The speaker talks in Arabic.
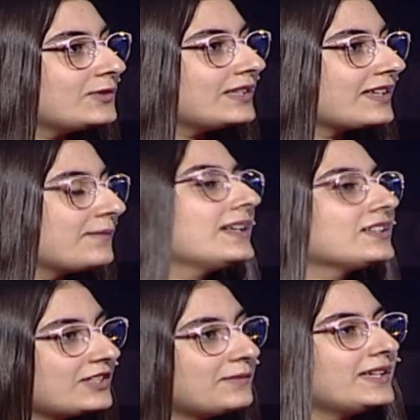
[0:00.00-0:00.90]
وكمان
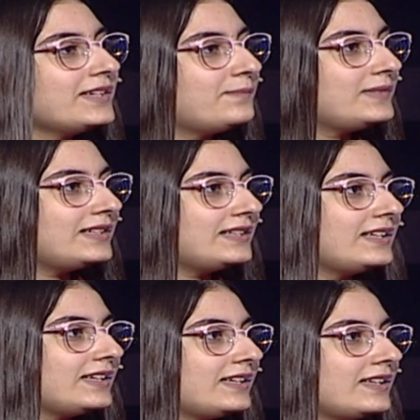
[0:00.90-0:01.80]
عشان انا بحب
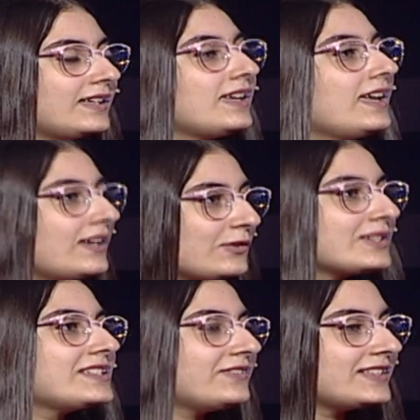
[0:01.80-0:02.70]

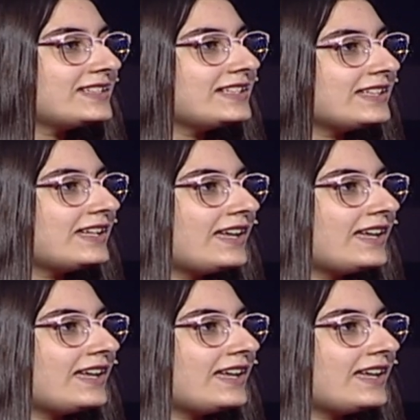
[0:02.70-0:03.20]
الوظيفه دي ان